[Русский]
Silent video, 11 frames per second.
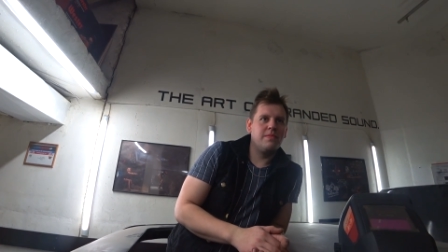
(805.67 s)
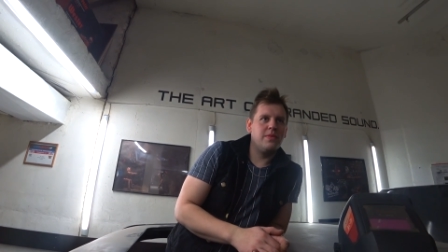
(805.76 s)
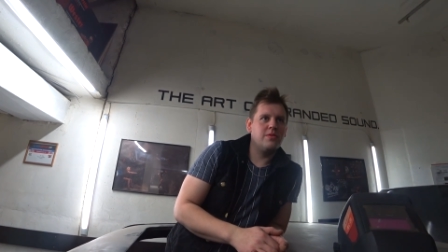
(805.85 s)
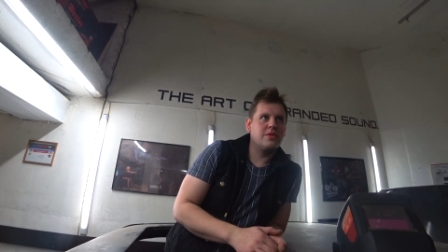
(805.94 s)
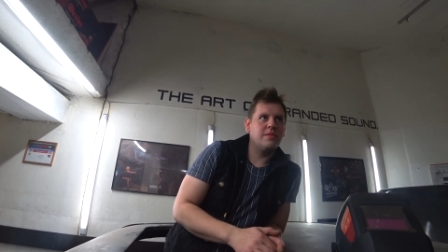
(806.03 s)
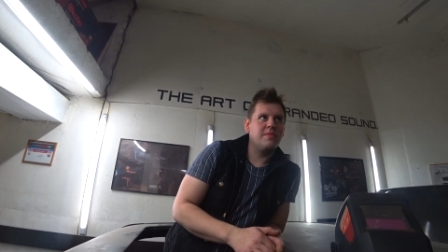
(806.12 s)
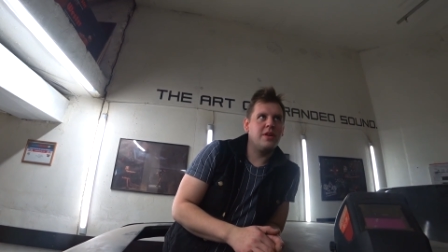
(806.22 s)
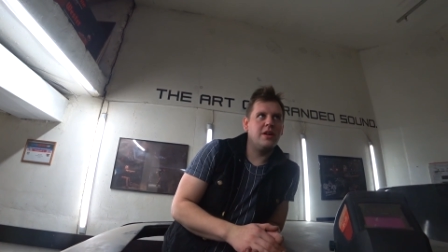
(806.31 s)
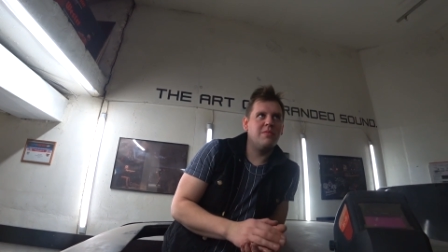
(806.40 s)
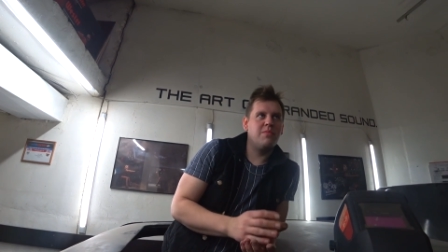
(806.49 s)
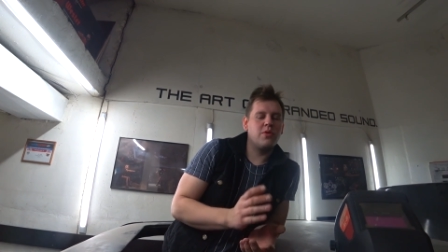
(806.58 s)
Плюсом
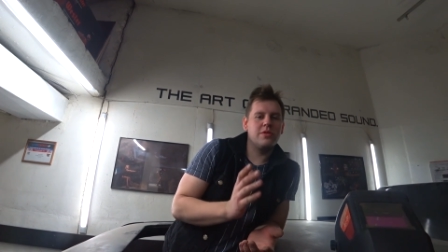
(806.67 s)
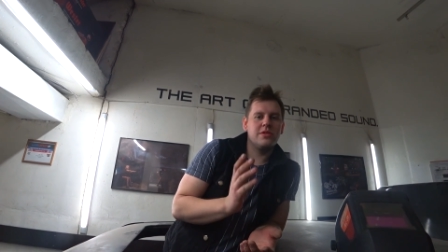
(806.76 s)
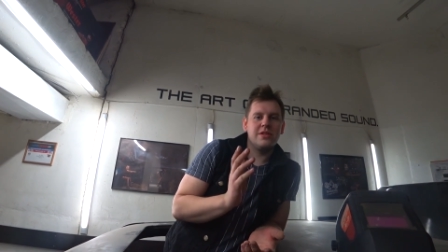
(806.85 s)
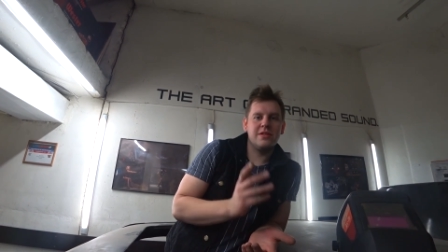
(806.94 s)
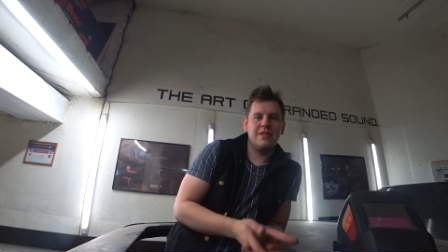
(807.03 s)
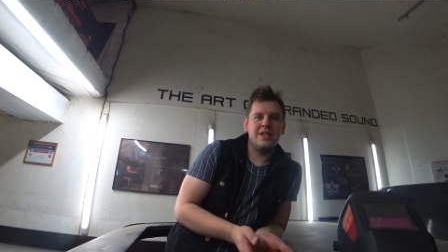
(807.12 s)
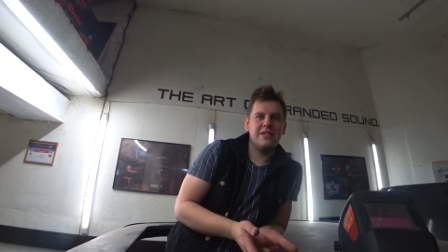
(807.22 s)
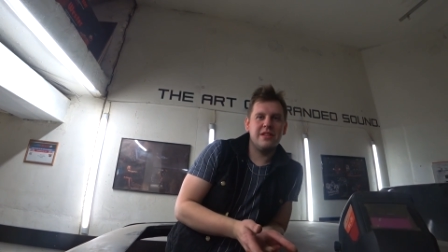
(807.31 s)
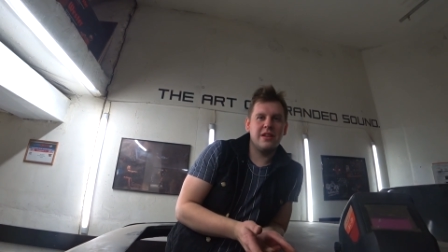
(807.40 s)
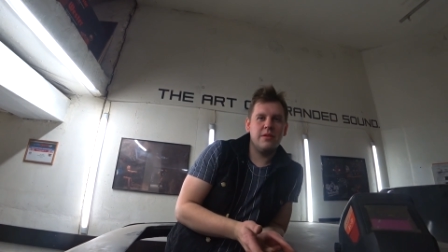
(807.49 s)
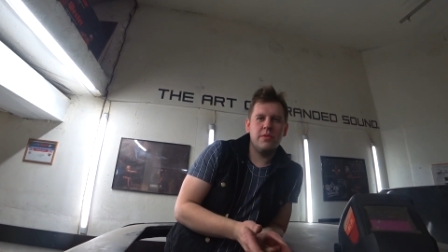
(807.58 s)
а, проц называется
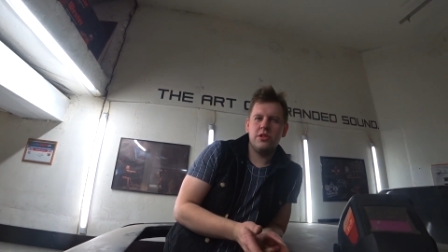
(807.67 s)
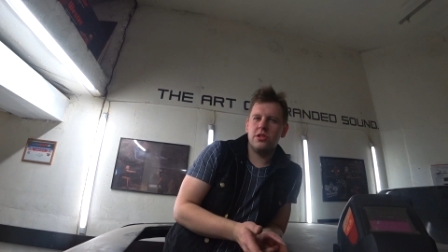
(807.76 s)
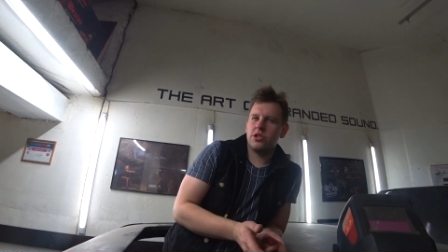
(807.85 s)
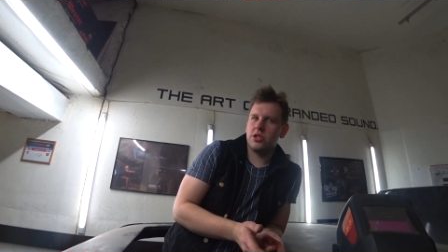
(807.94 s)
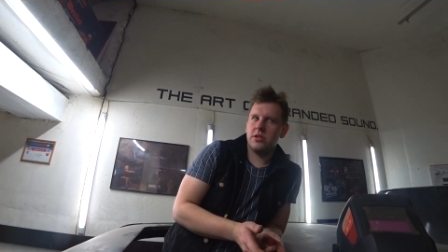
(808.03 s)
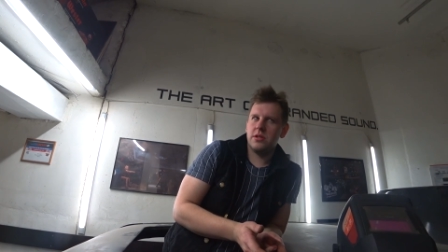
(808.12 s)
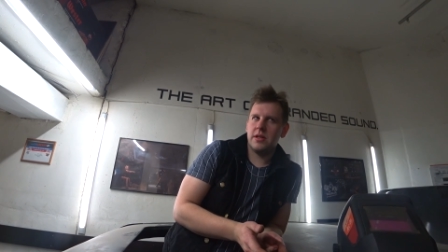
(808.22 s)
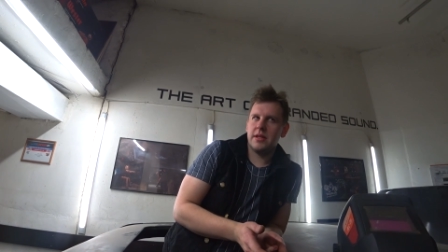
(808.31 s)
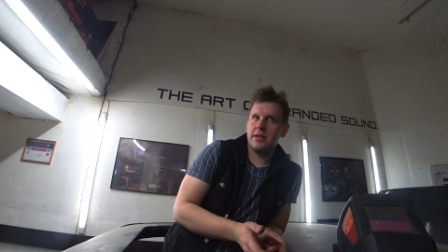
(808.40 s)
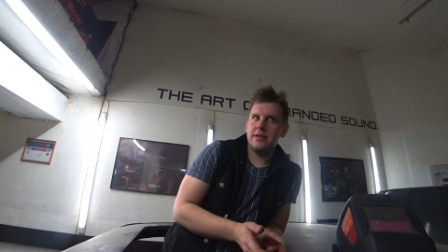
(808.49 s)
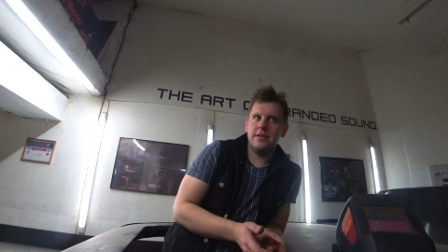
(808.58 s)
Накамичи
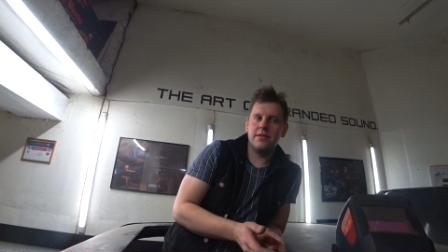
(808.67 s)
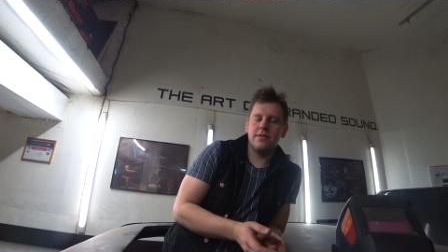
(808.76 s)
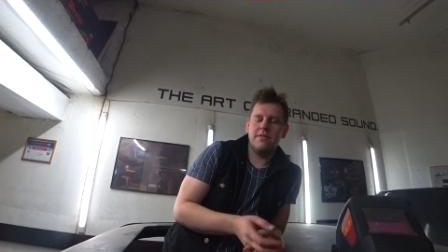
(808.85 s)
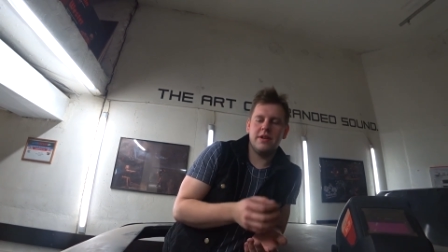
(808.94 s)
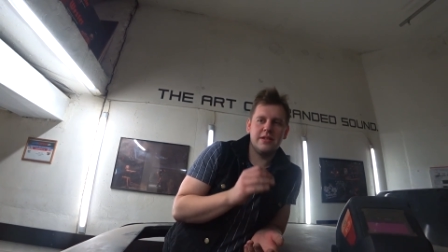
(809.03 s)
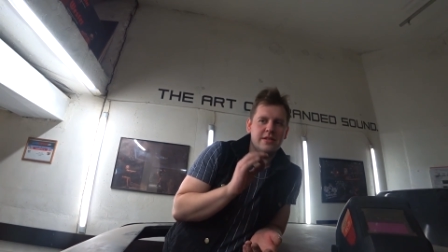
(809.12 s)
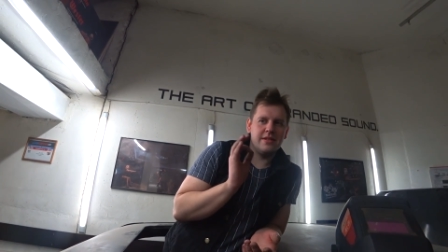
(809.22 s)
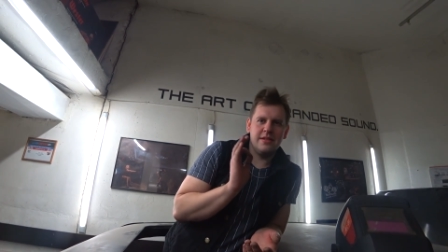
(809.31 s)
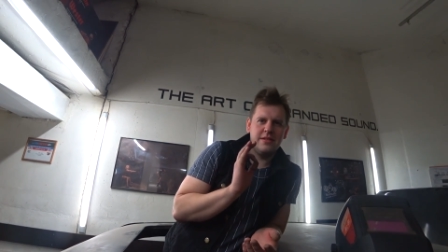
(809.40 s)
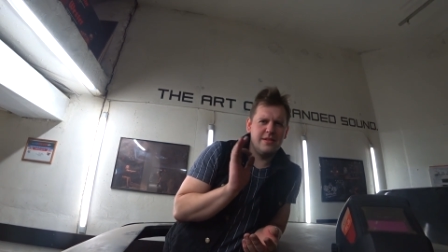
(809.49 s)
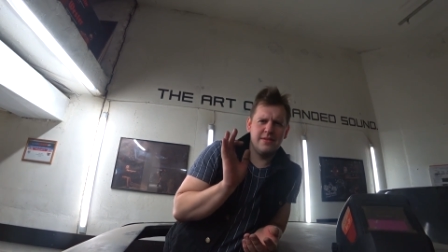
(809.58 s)
6120D.